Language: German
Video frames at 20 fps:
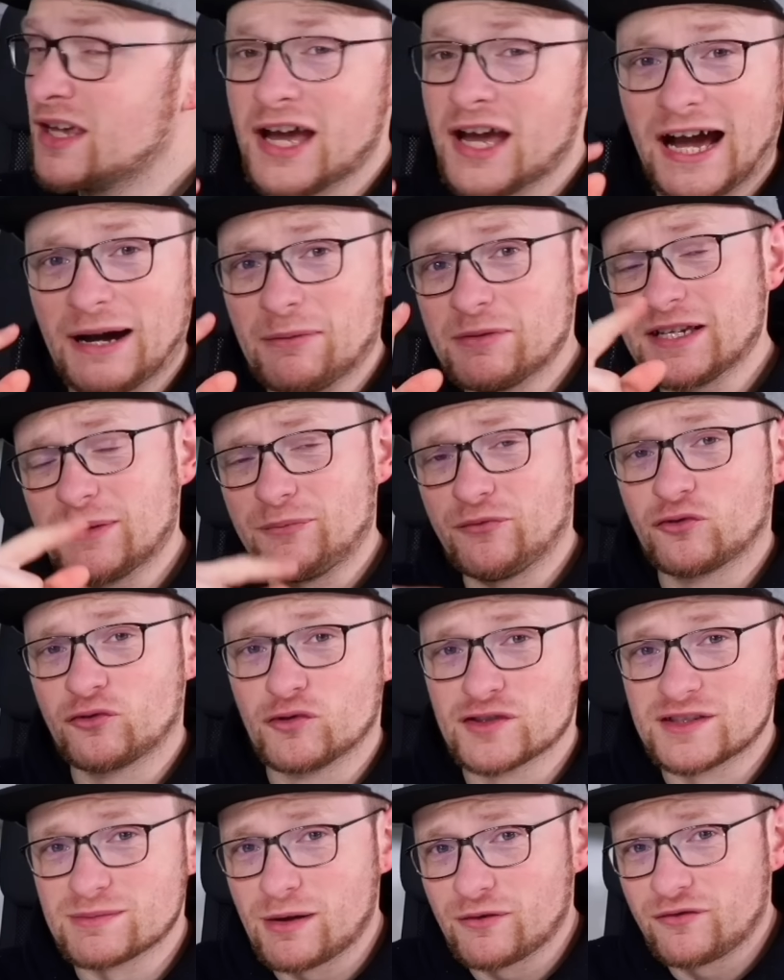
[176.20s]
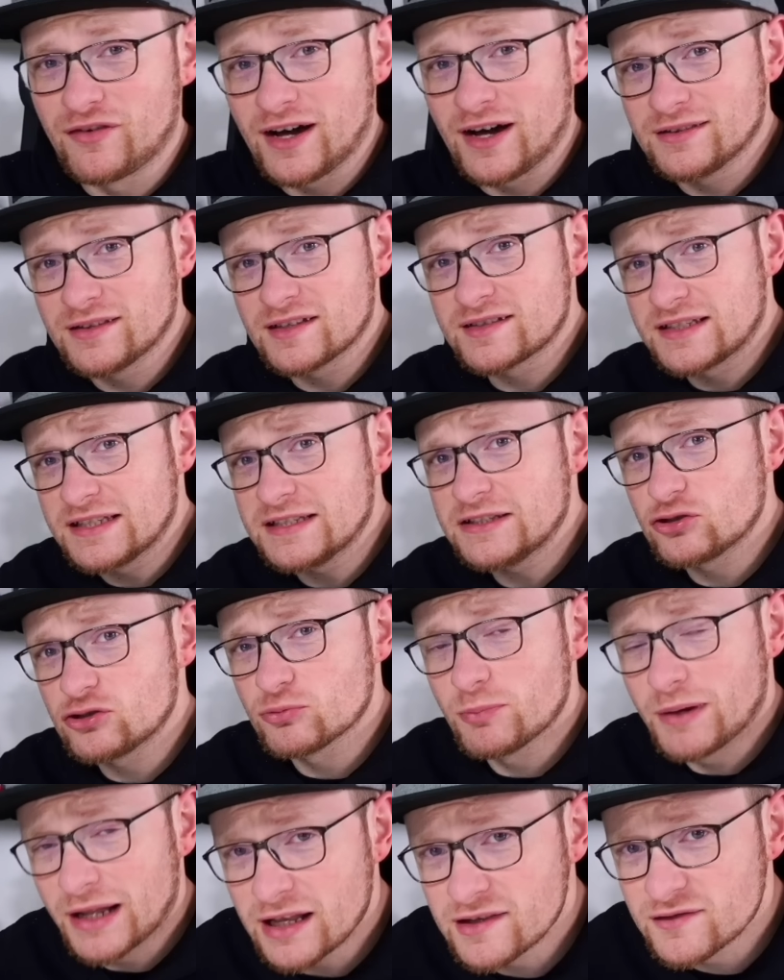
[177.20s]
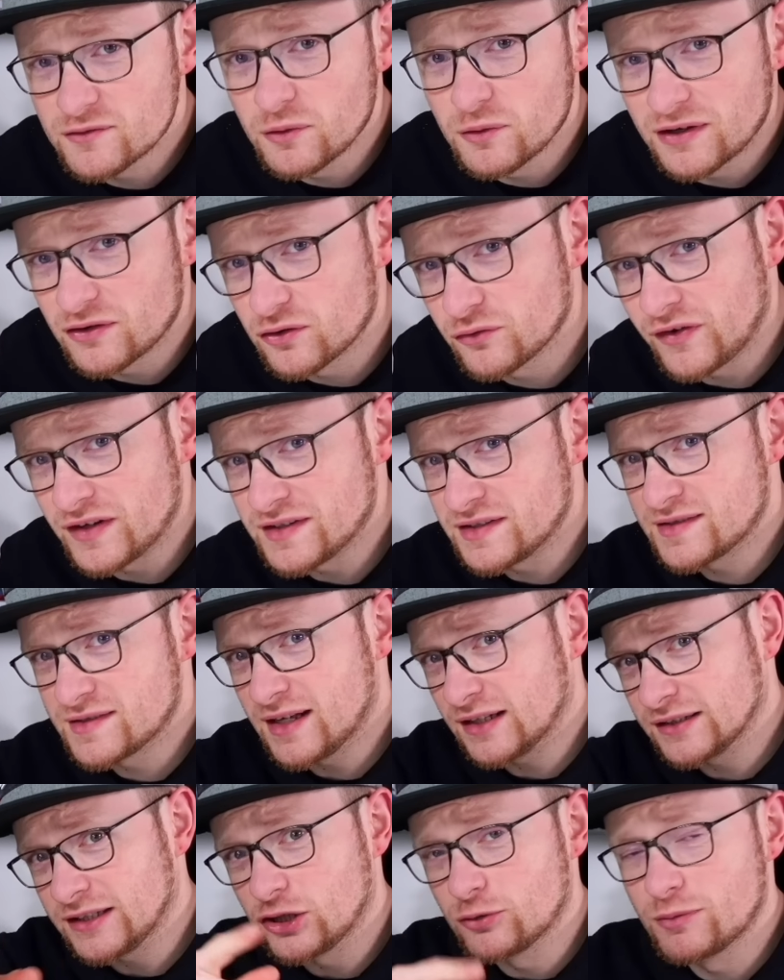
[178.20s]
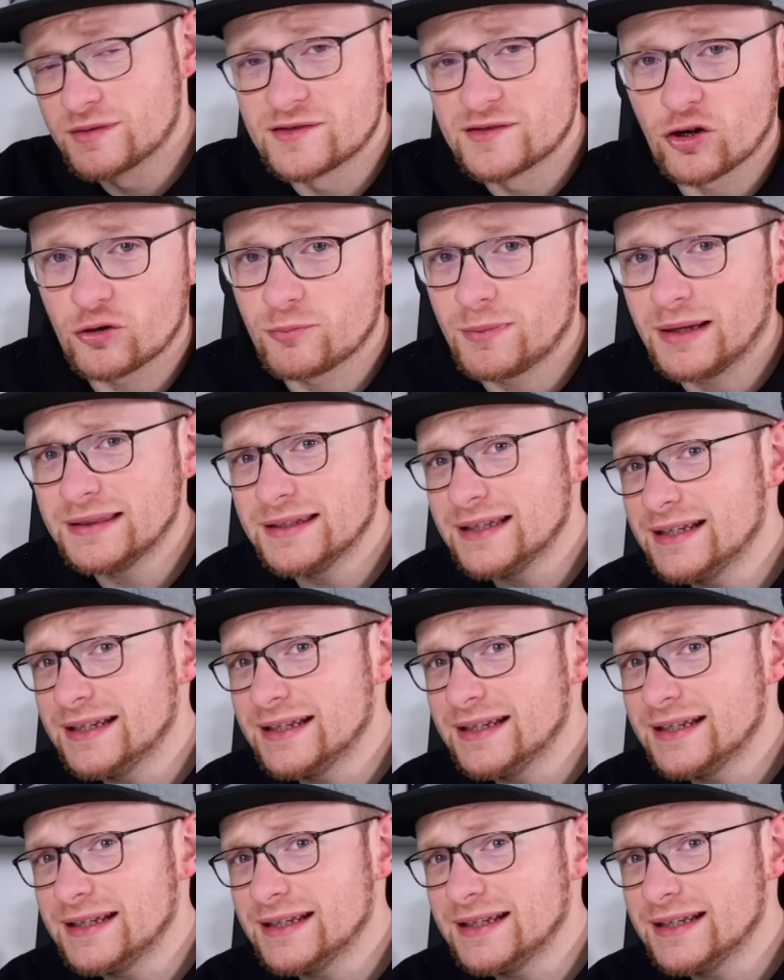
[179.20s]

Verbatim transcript: aber ich habe vor kurzem erfahren, das geht nicht nur Männern so. Also falls ihr sagt, ja, du bist doch ein Mann. Nee,